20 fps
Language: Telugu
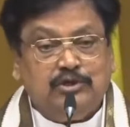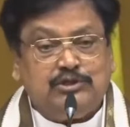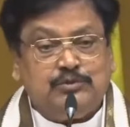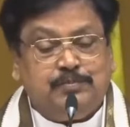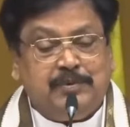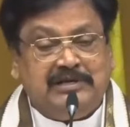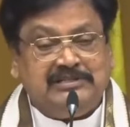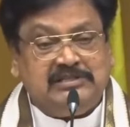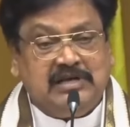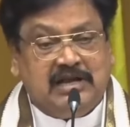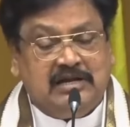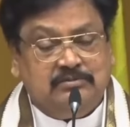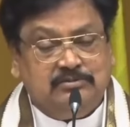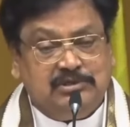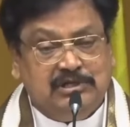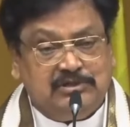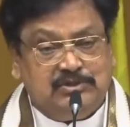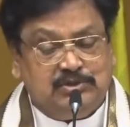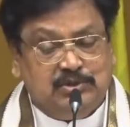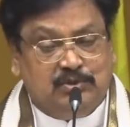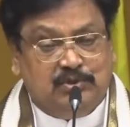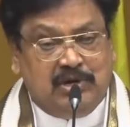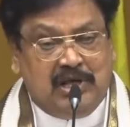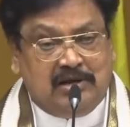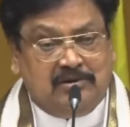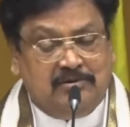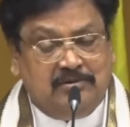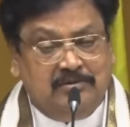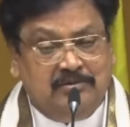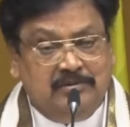దుష్ప్రచారం చేస్తూ
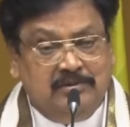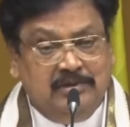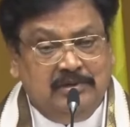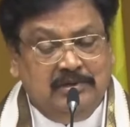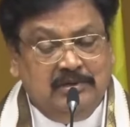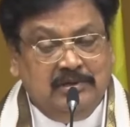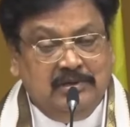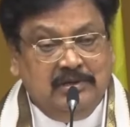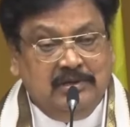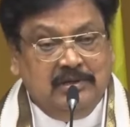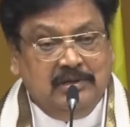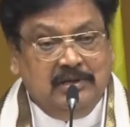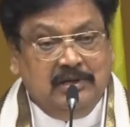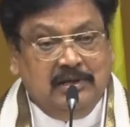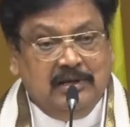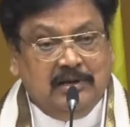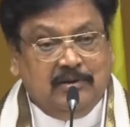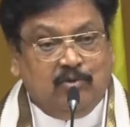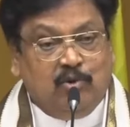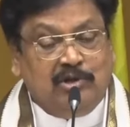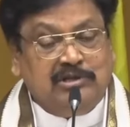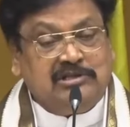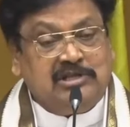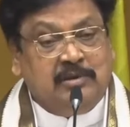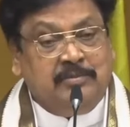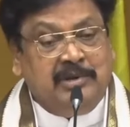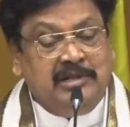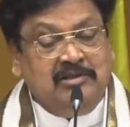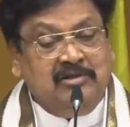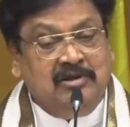ఉన్నారు
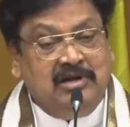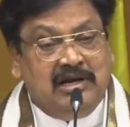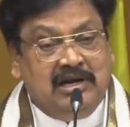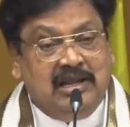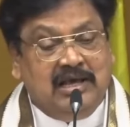కొంతమంది